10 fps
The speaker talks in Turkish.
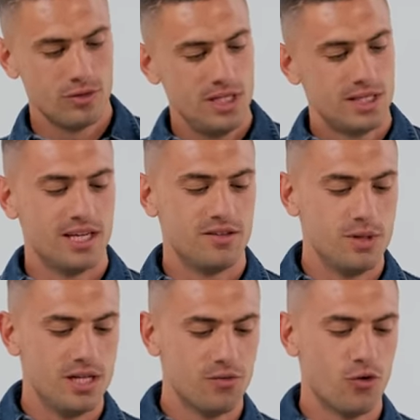İlk kez
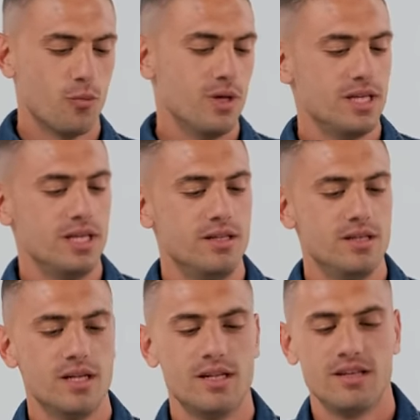milli formayı
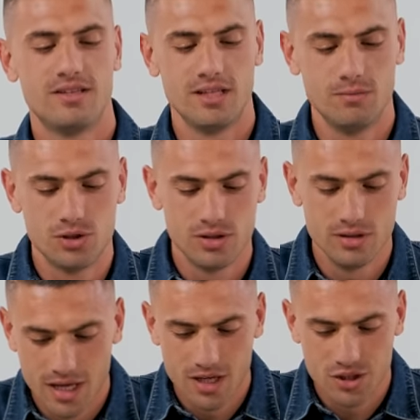giydiğinde ne hissetmiştin?
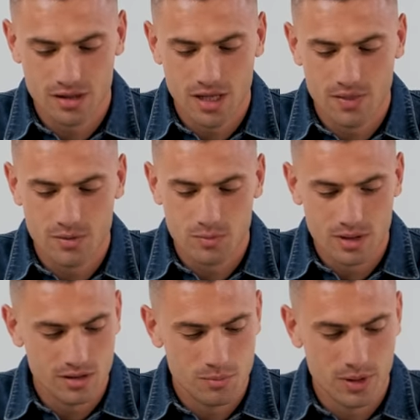Heyecanlandın mı?
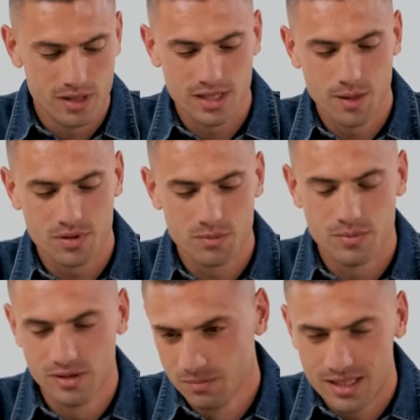Panik yaptın
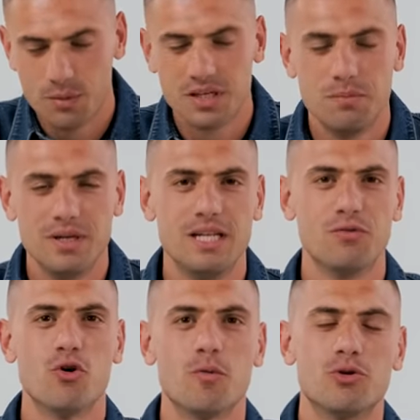mı? Tabii ki milli
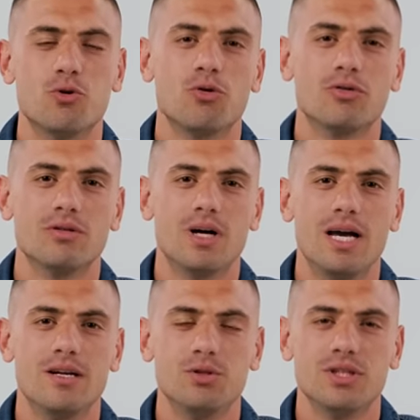forma çok
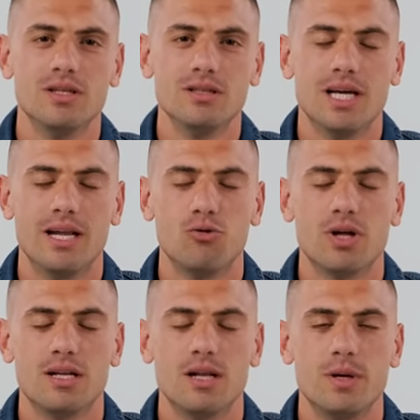ayrı bir şey. Yani
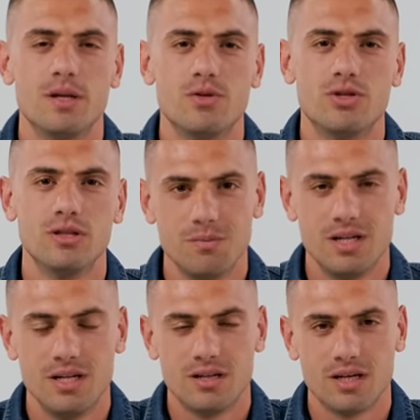özellikle benim için.
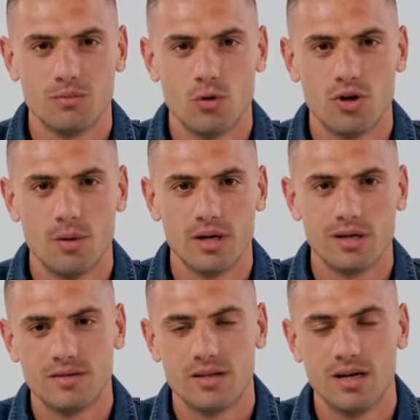Milli takımda oynamak,
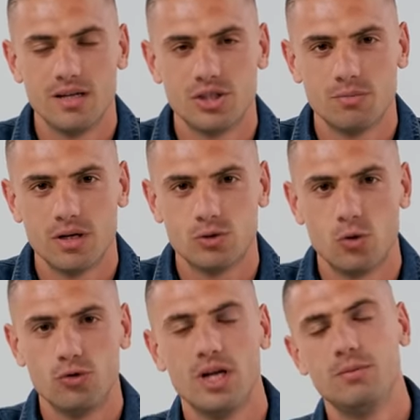sahaya çıkmak çok
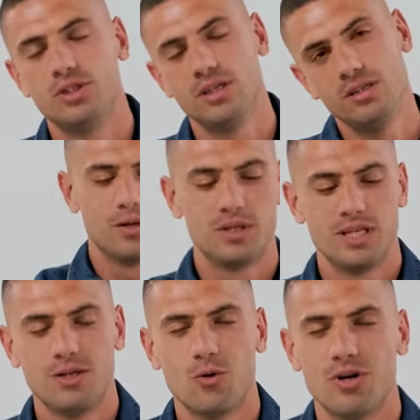özel bir şey. Tabii ki
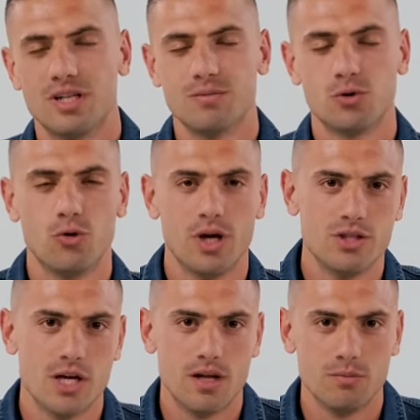ilk oynadığımda çok
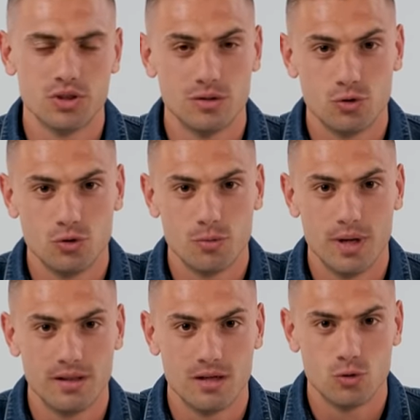heyecanlanmıştım çünkü
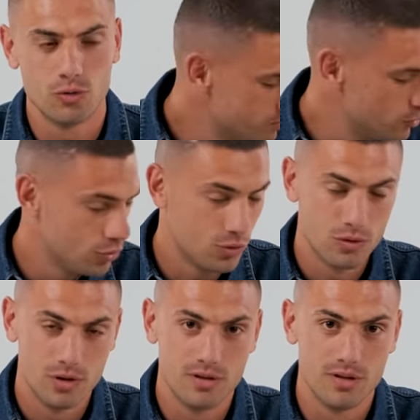benden çok büyük
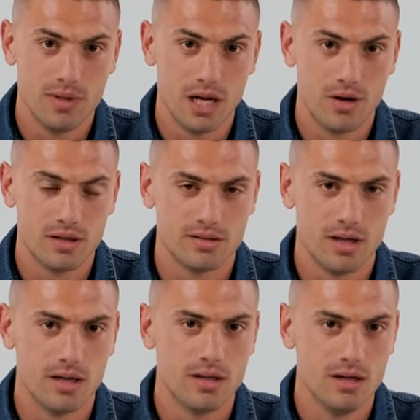isimler vardı
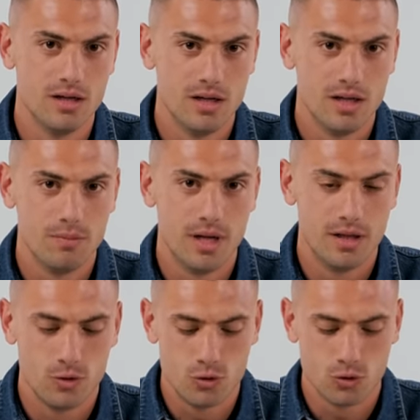sahada. Ben
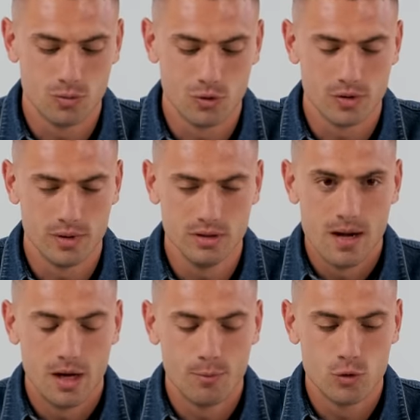en küçüktüm o zaman.
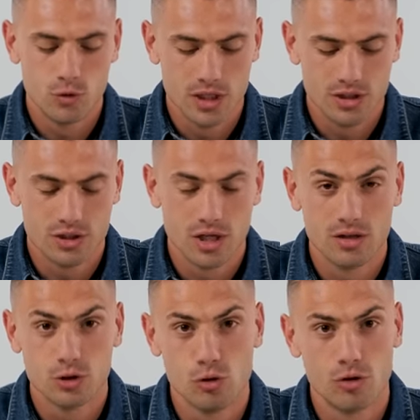Ama gün geçtikçe
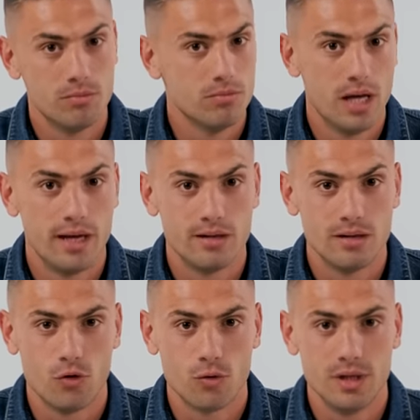alışıyorum. Her
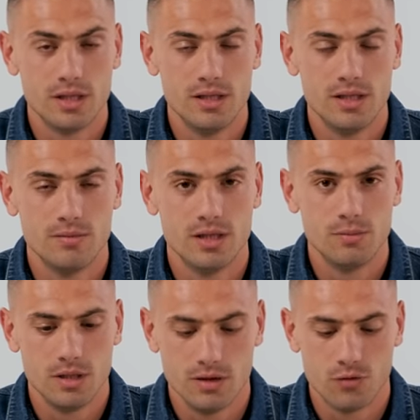formayı giydiğimde de,
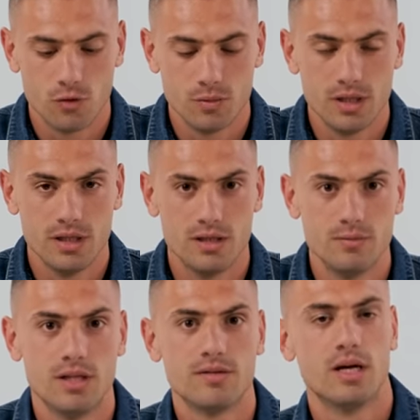milli formayı
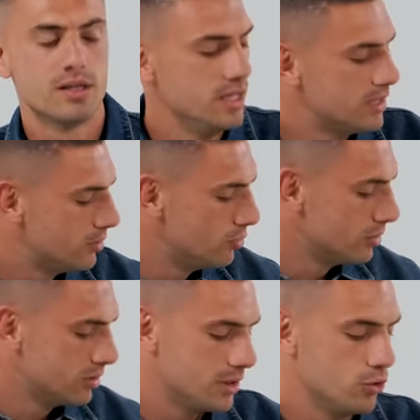giydiğimde de sanki ilk gün
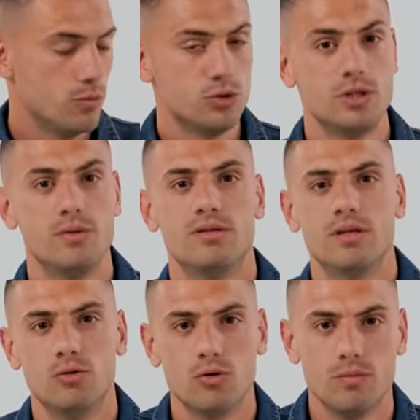giyiyormuş gibi
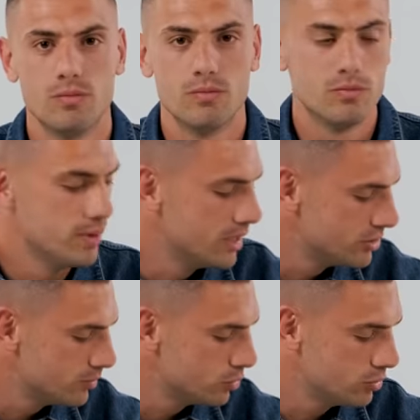hissediyorum.
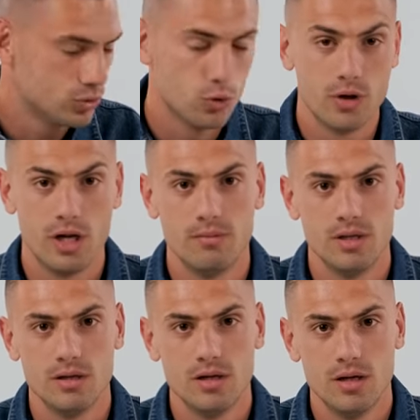Bence bu çok önemli.